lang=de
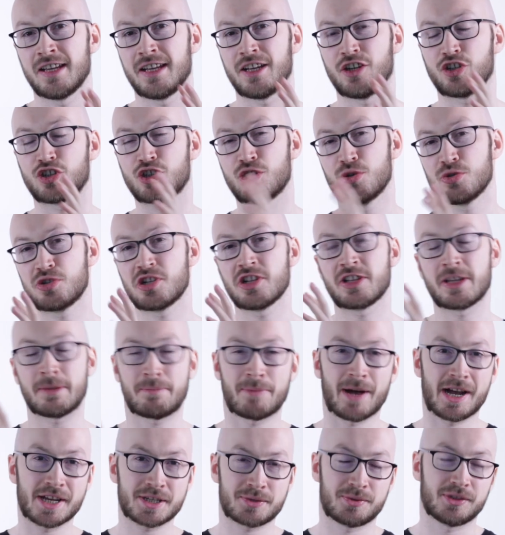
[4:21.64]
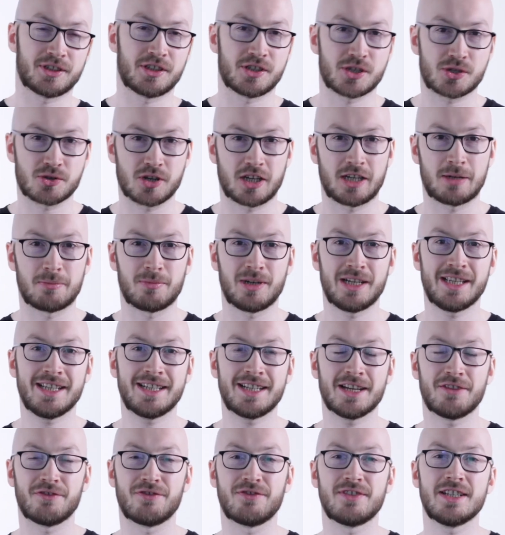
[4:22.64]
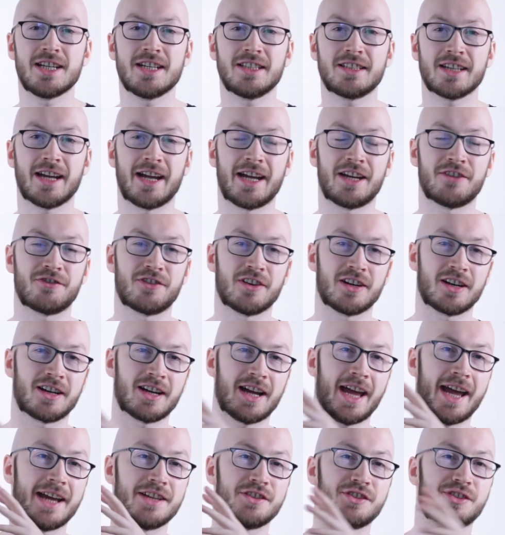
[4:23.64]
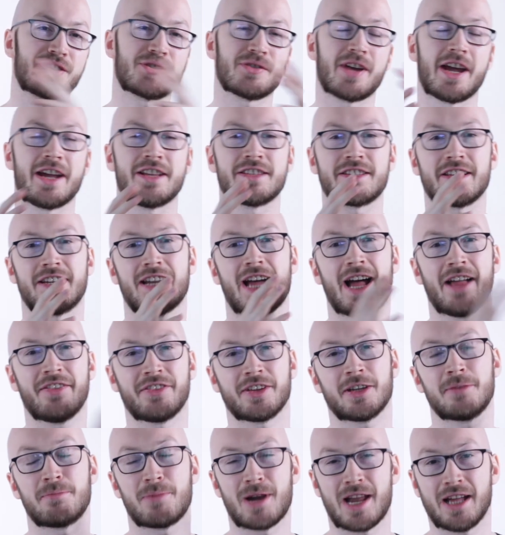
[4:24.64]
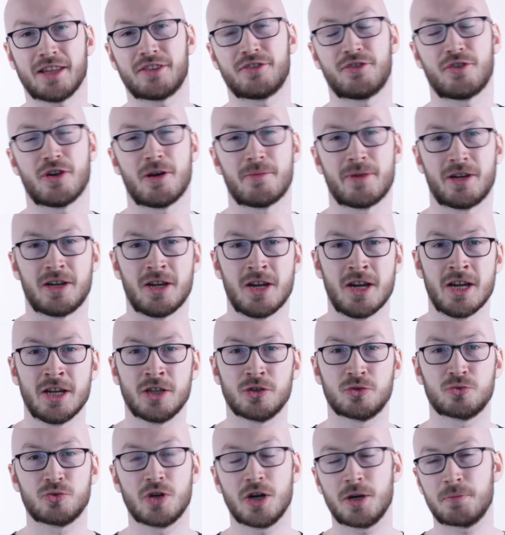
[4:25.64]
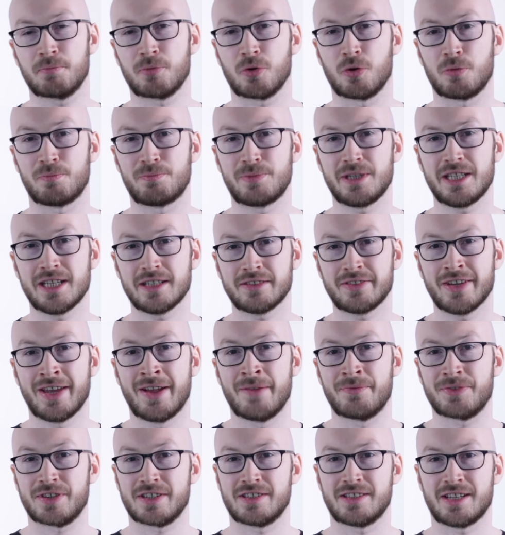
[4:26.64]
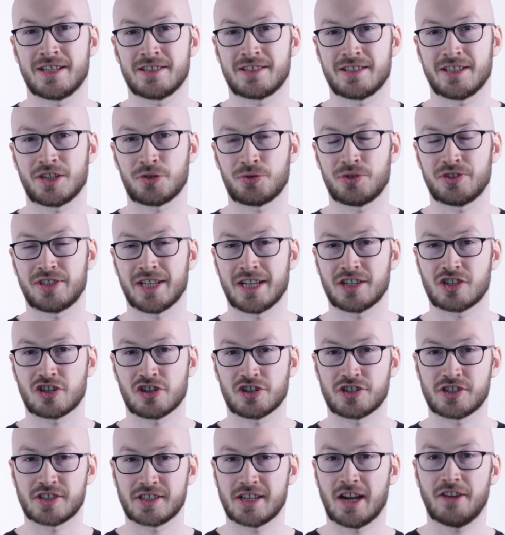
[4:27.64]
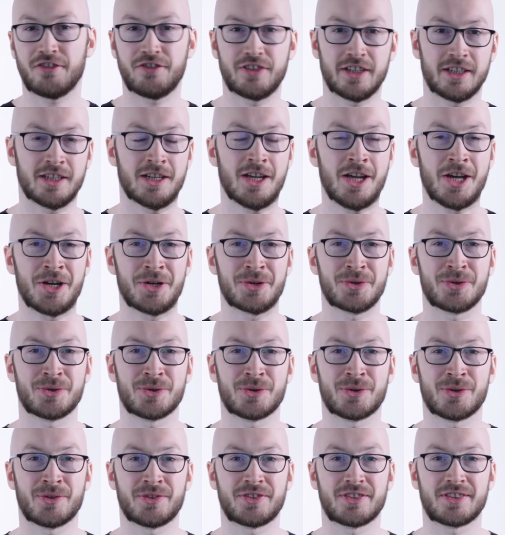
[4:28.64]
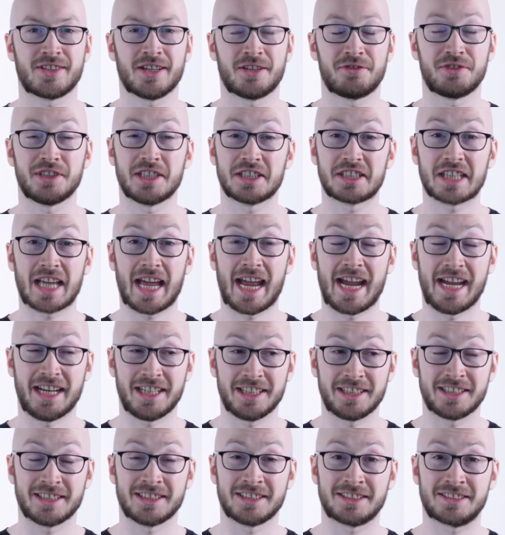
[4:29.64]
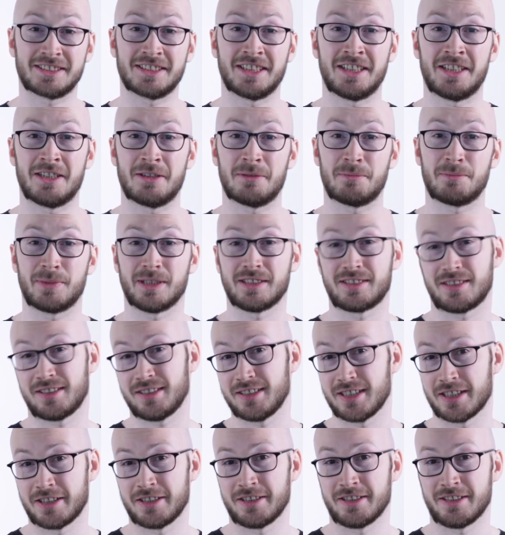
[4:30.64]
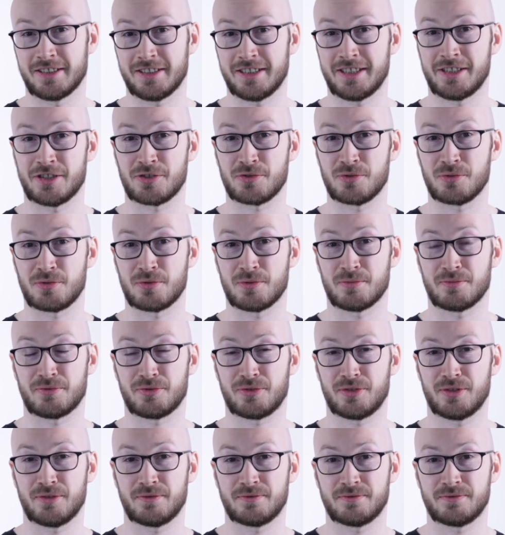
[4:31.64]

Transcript: entschlüsselte Passwort in so einem Leak wird einfach eins zu eins an anderen Plattformen durchprobiert. Das nennt sich Credential Stuffing und da wird einiges passieren in Zukunft.